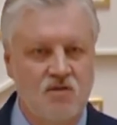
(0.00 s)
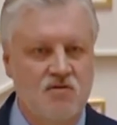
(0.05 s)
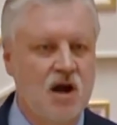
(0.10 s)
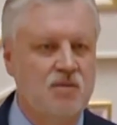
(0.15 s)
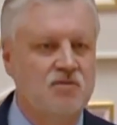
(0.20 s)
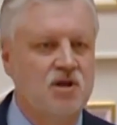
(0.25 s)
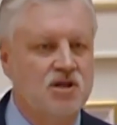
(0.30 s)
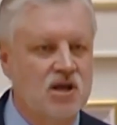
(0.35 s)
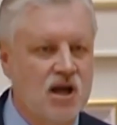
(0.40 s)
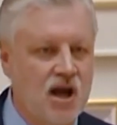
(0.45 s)

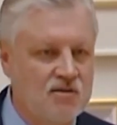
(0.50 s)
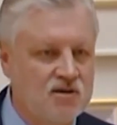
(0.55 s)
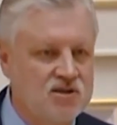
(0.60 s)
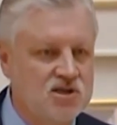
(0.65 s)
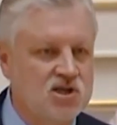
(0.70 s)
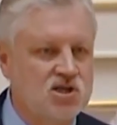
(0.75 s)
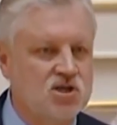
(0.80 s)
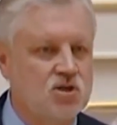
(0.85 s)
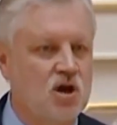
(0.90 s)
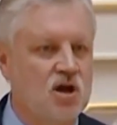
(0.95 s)
Вам не
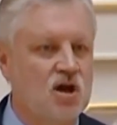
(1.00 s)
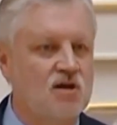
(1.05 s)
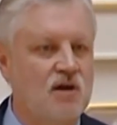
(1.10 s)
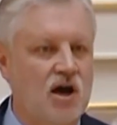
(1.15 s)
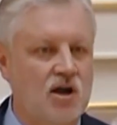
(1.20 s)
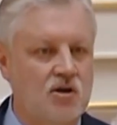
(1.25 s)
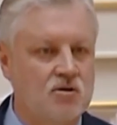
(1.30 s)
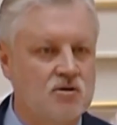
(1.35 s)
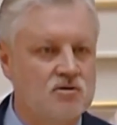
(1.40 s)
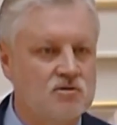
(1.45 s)
нравится, что я
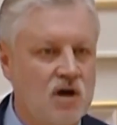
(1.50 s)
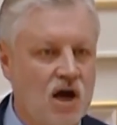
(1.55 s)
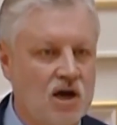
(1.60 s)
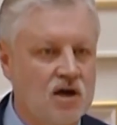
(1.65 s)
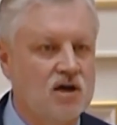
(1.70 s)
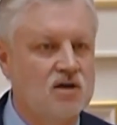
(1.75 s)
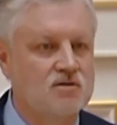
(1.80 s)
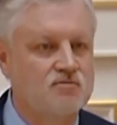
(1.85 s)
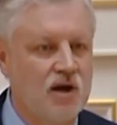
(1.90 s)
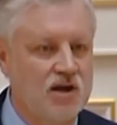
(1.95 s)
говорю
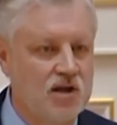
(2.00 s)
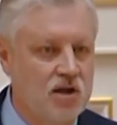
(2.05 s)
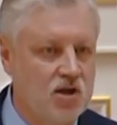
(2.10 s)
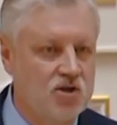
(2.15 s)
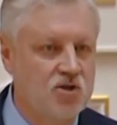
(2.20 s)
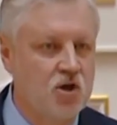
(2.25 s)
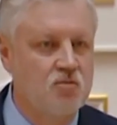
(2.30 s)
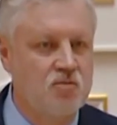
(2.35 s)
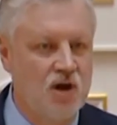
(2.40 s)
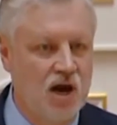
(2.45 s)
о
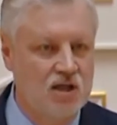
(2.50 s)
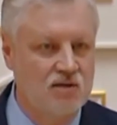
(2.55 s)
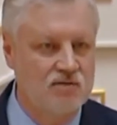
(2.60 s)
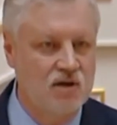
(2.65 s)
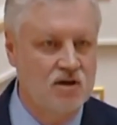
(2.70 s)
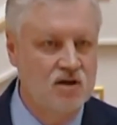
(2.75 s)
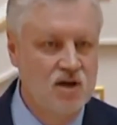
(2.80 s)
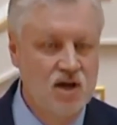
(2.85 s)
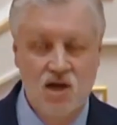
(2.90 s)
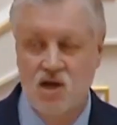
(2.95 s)
господине
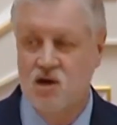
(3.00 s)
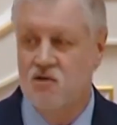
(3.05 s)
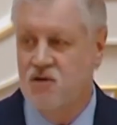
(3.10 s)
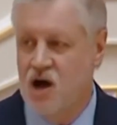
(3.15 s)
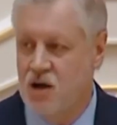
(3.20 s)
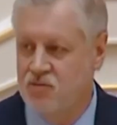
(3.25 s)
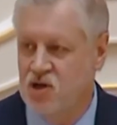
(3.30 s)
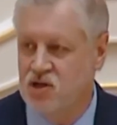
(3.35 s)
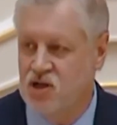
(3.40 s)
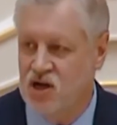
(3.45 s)
Тюльпанове.
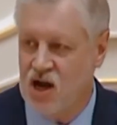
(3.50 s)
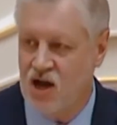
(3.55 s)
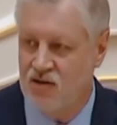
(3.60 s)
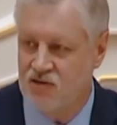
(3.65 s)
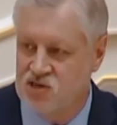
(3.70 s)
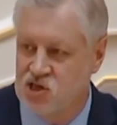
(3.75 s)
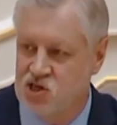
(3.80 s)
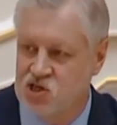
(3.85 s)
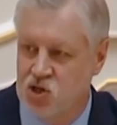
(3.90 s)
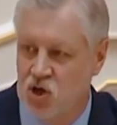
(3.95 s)
Вам не
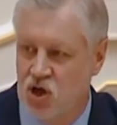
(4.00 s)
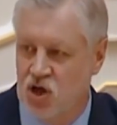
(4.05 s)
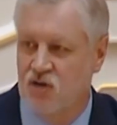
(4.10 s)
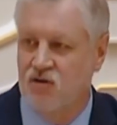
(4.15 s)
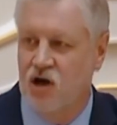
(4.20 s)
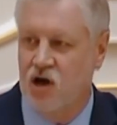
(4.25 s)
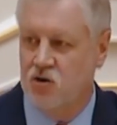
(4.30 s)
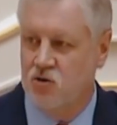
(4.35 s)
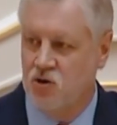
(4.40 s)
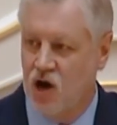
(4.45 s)
нравится, что я
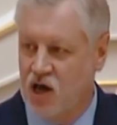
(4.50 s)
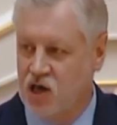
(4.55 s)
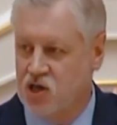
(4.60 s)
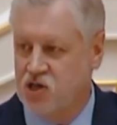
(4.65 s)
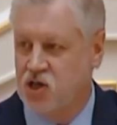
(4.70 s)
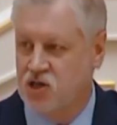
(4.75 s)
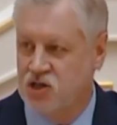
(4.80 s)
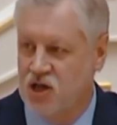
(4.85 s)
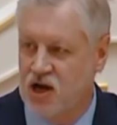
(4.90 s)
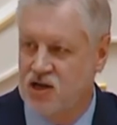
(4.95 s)
говорю о
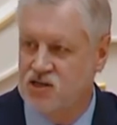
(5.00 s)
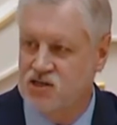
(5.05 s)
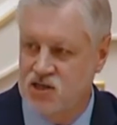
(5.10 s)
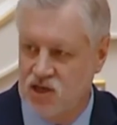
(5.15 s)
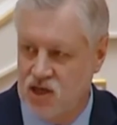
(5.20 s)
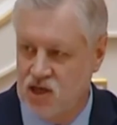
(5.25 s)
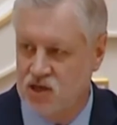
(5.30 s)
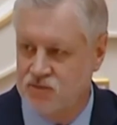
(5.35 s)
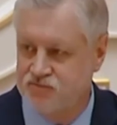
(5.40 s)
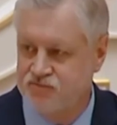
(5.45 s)
Единой
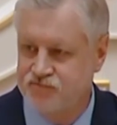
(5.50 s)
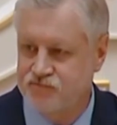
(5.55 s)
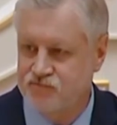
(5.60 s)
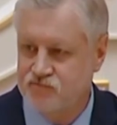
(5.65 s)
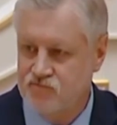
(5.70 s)
России.